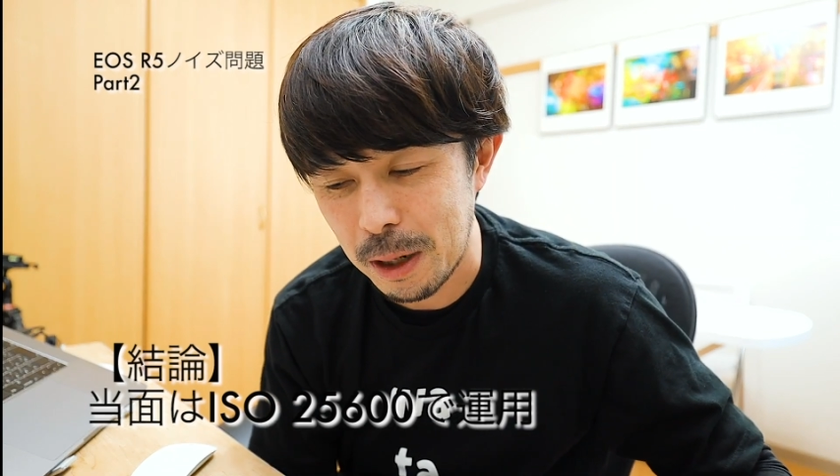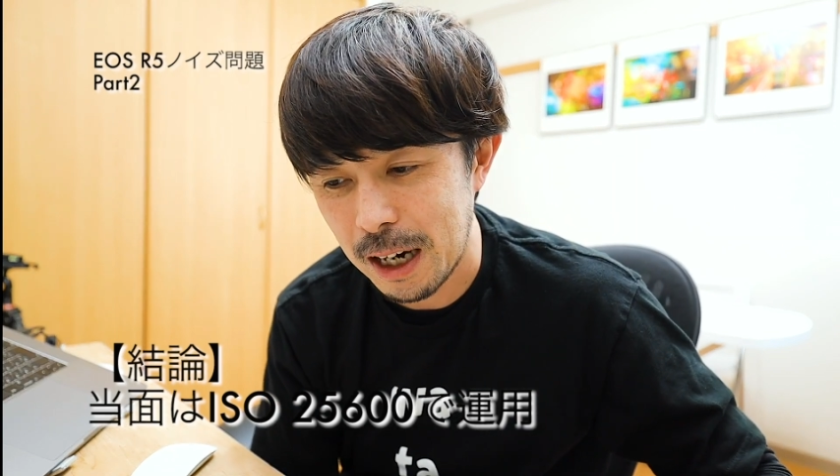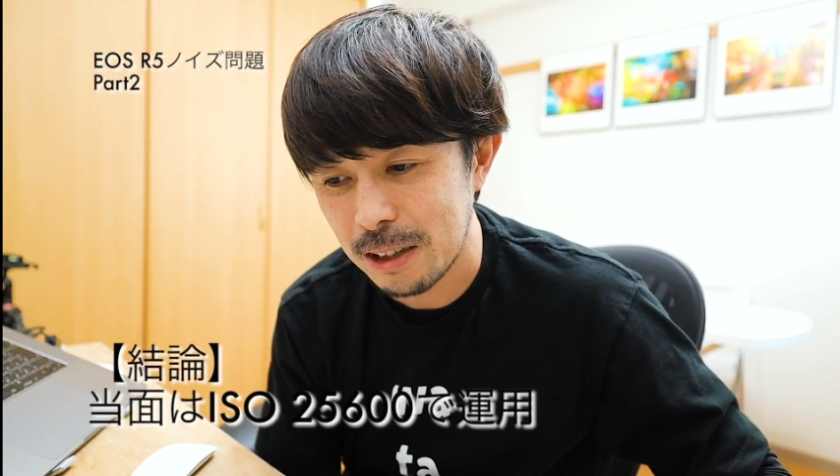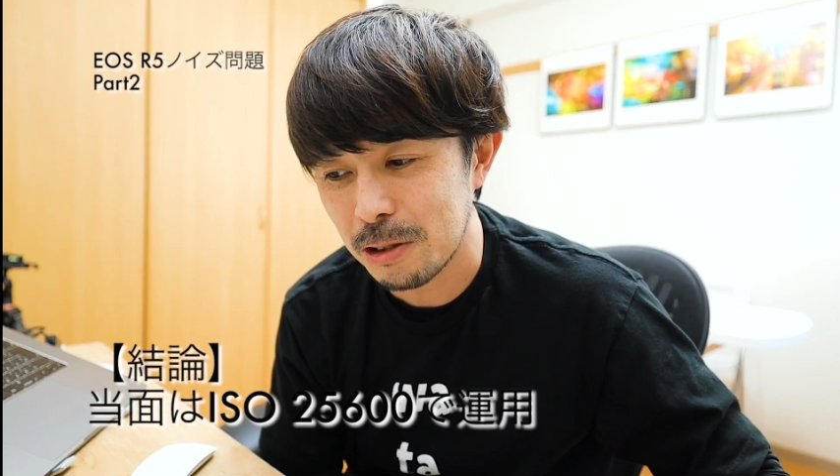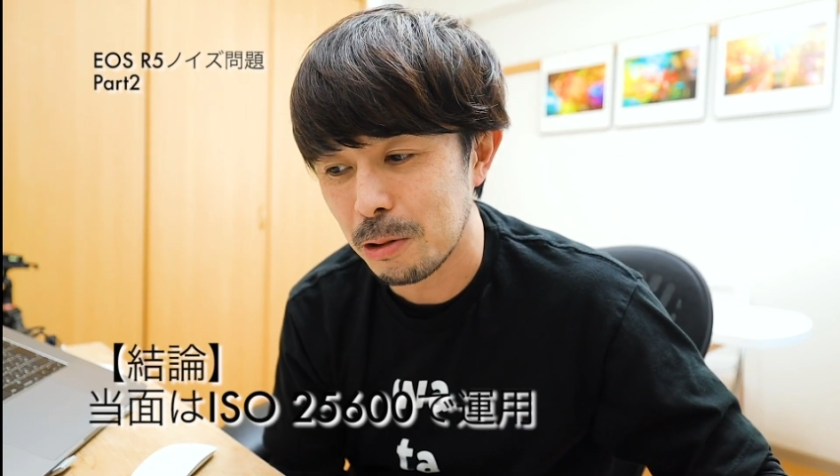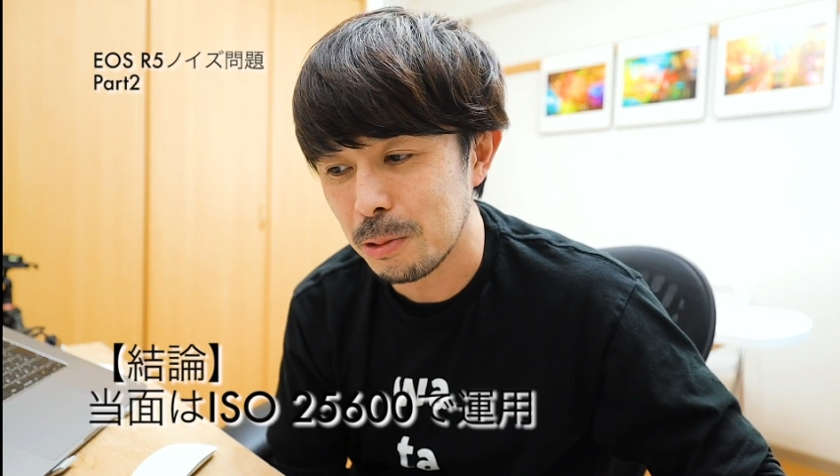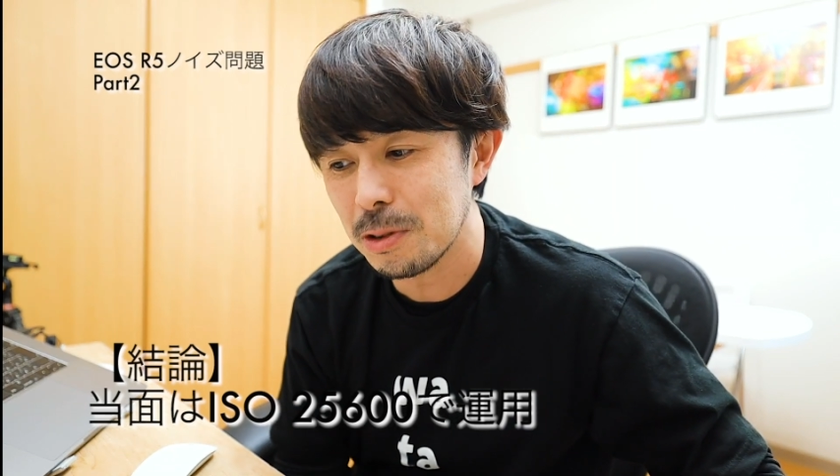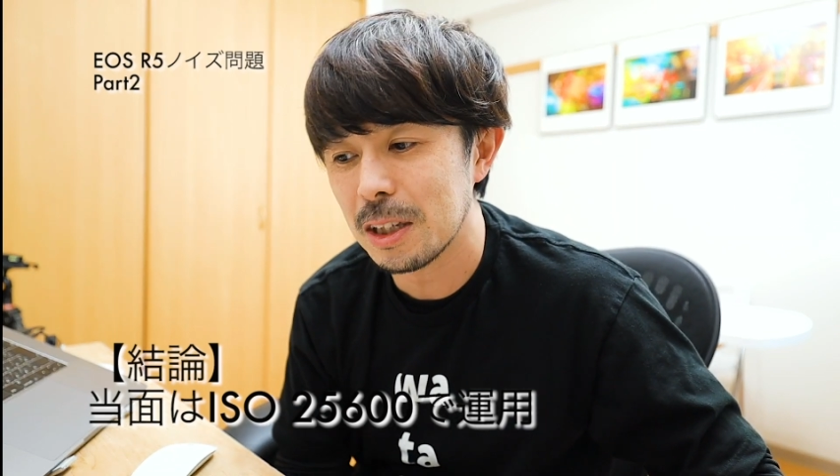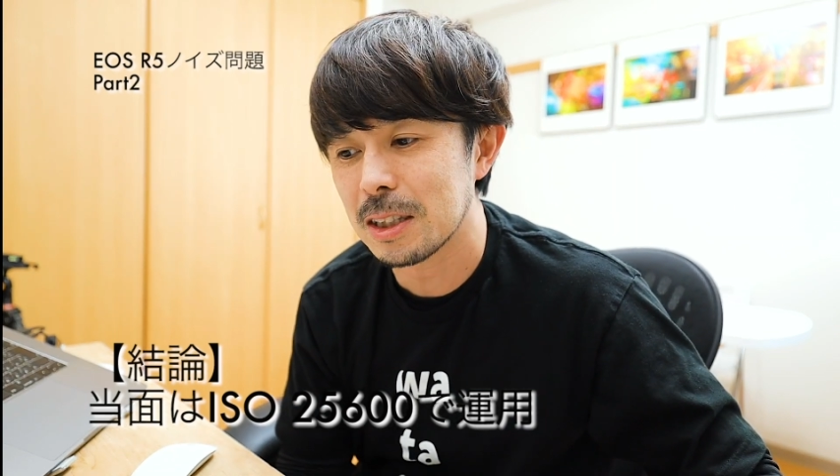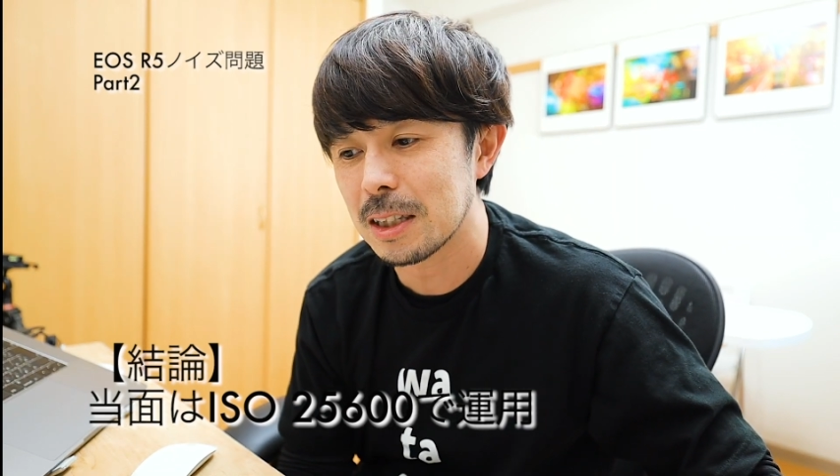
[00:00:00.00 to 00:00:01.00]
もあると思
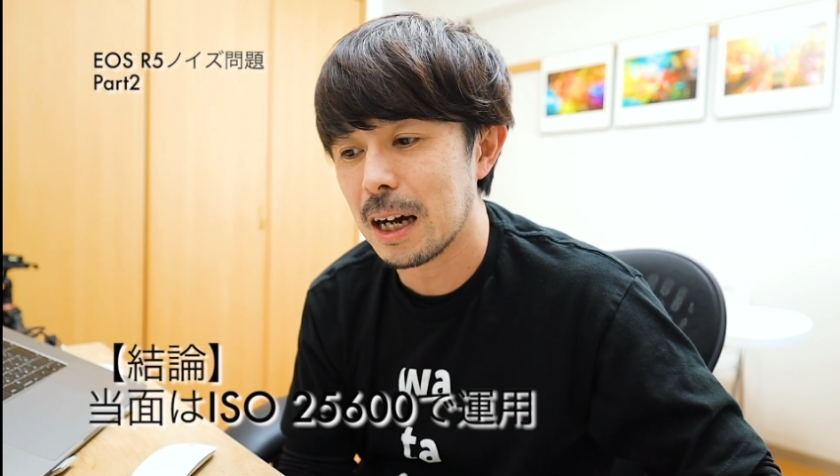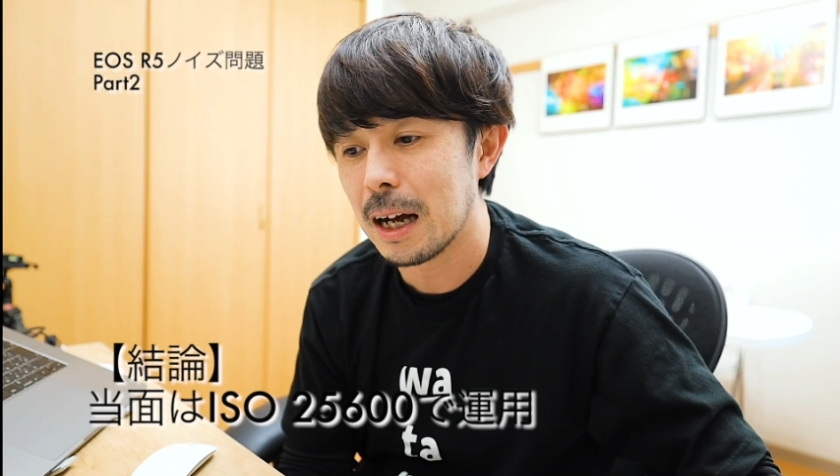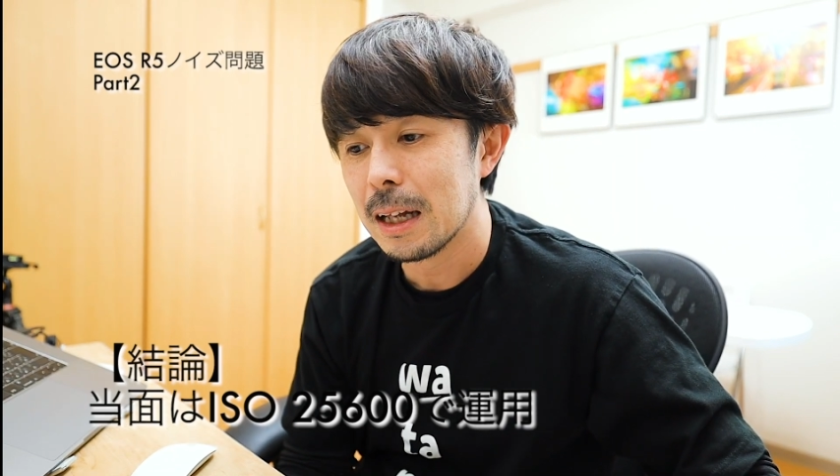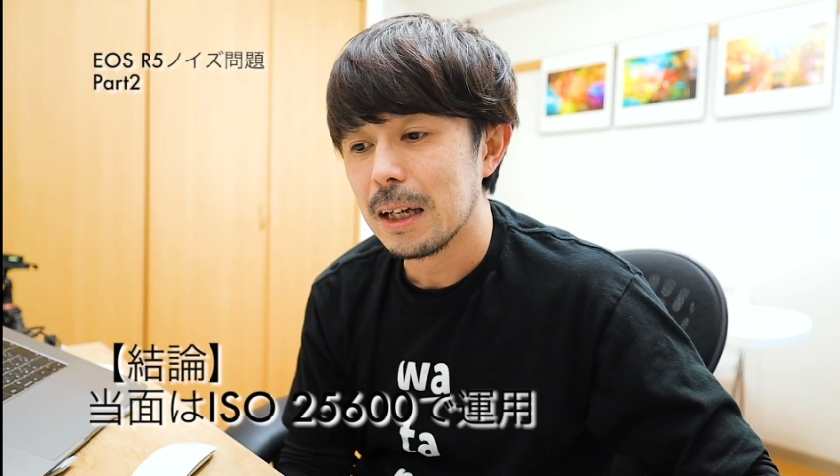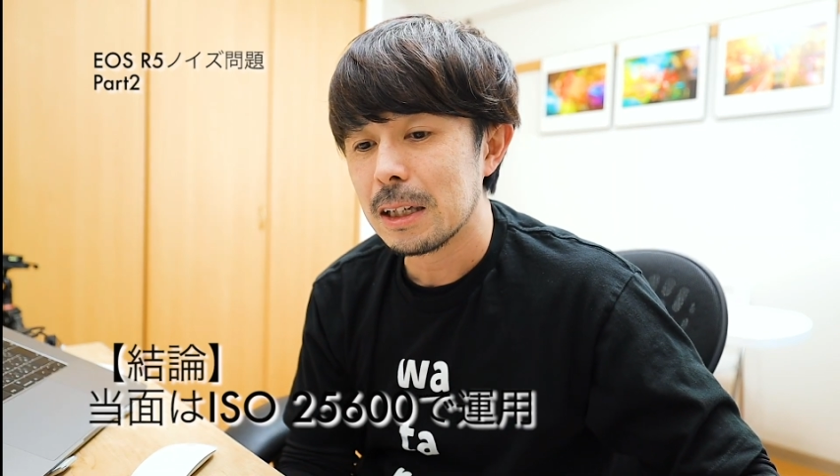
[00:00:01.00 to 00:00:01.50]
うんですが、